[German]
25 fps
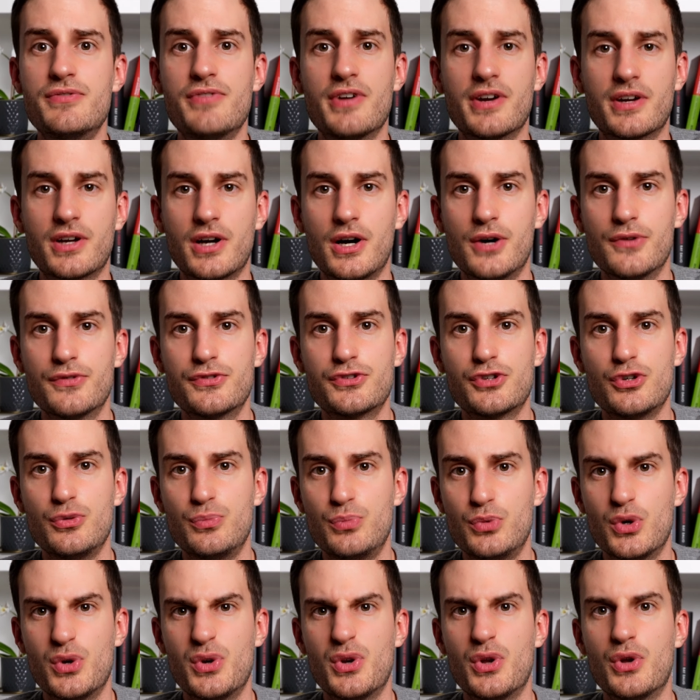die
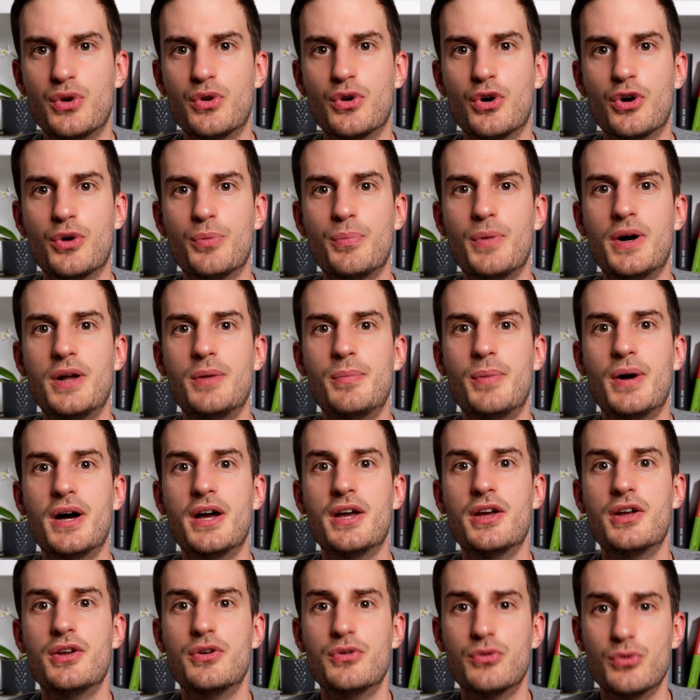Verkaufsgebühren nochmal
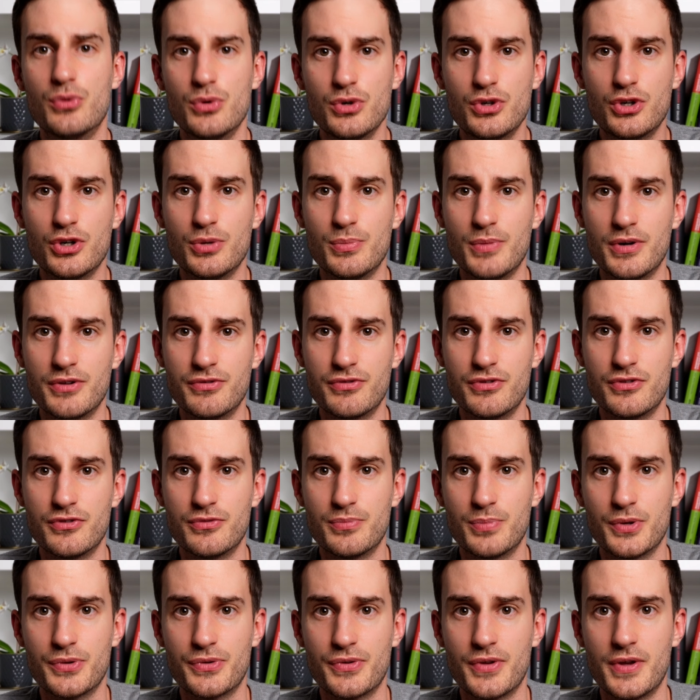bei 0,5%.
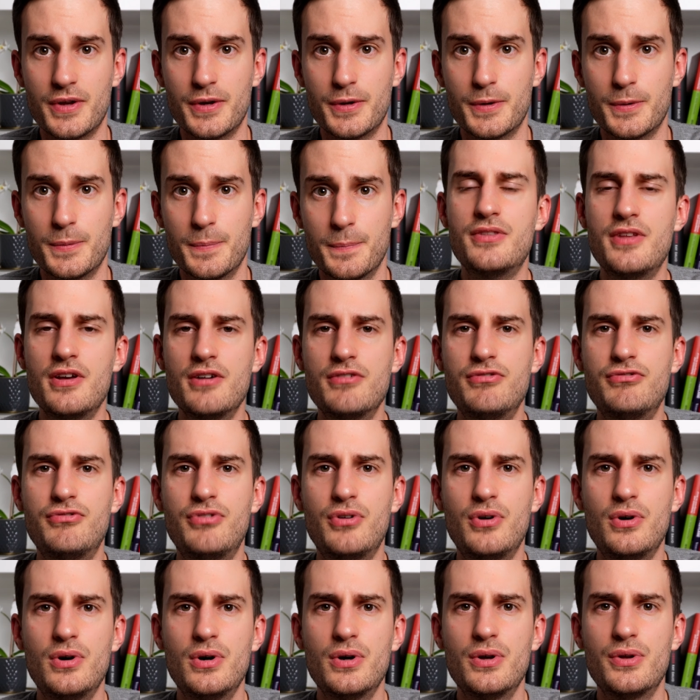Prozent. Der
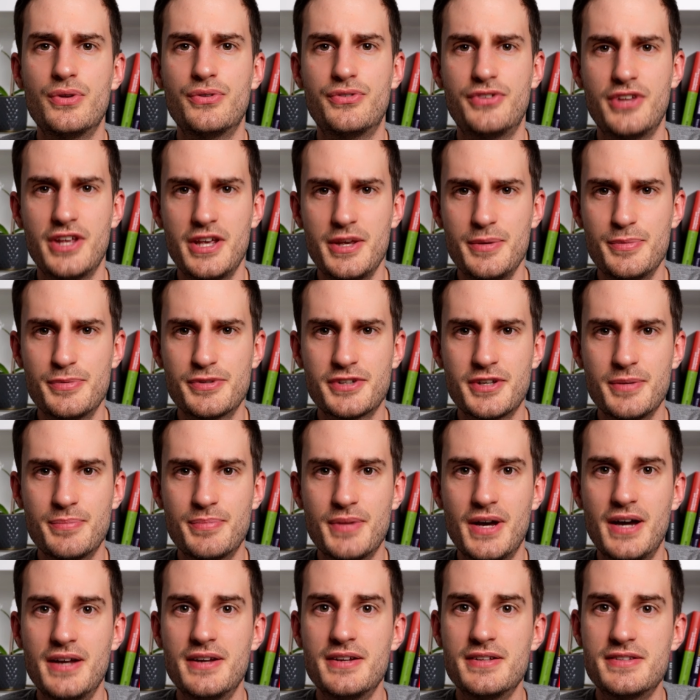Fonds selbst
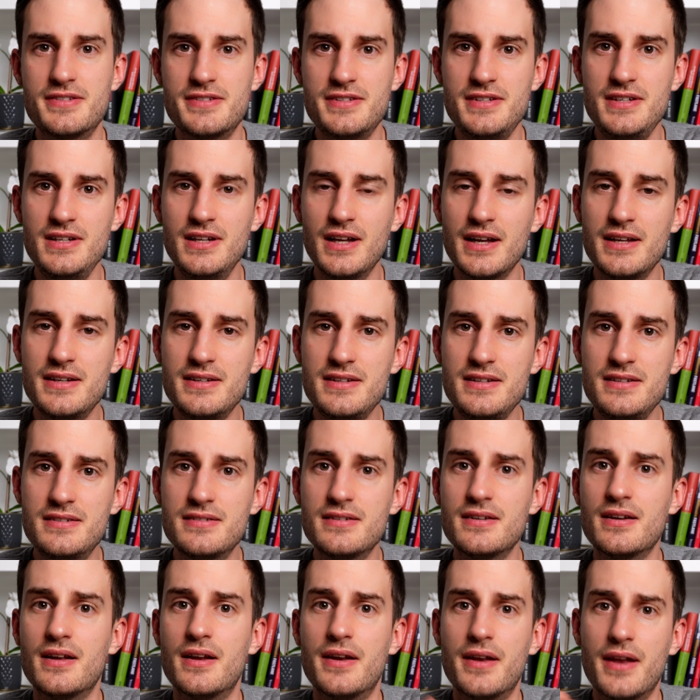gibt eine
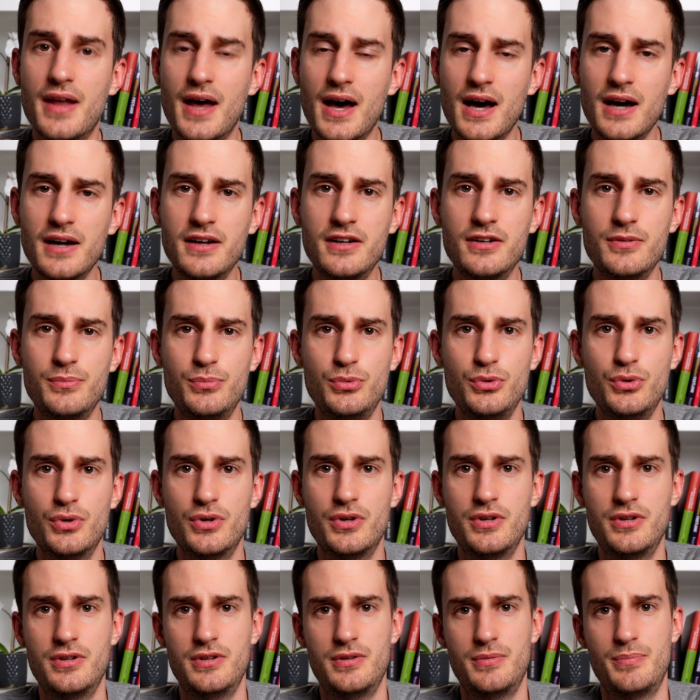Zielrendite nach
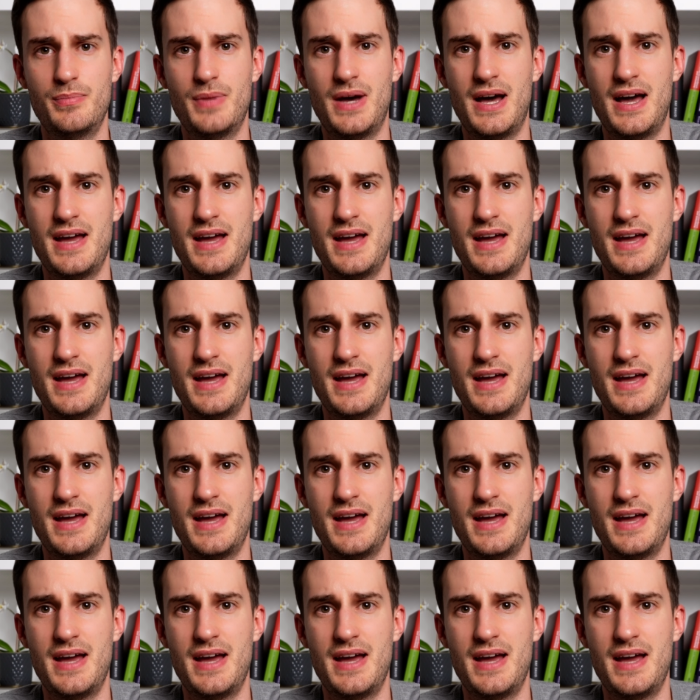Gebühren bei